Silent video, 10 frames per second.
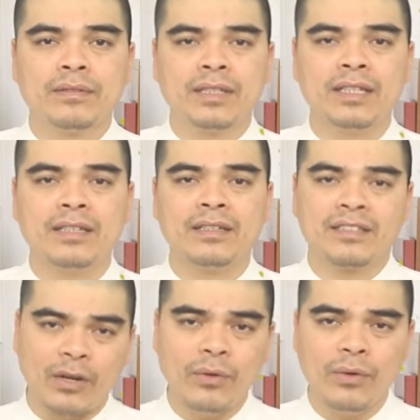thì
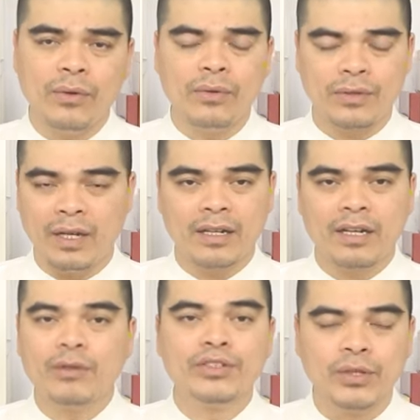xấu, đó,
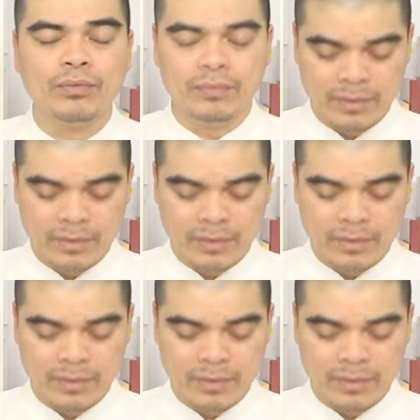không nên dùng.